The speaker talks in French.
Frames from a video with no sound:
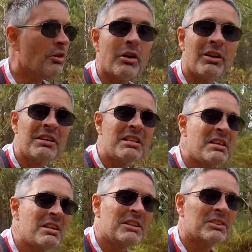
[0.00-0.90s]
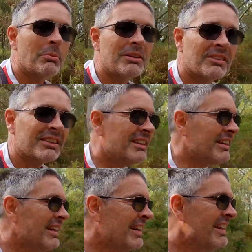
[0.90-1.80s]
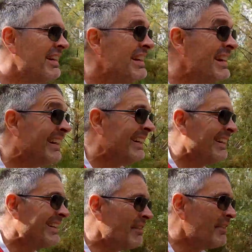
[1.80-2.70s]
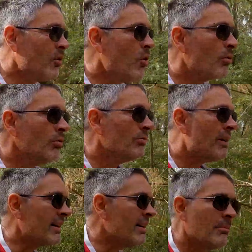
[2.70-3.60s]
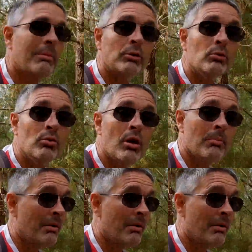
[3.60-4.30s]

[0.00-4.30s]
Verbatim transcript: Non, sans plaisanter, il n'y avait aucune vague, pas de houle,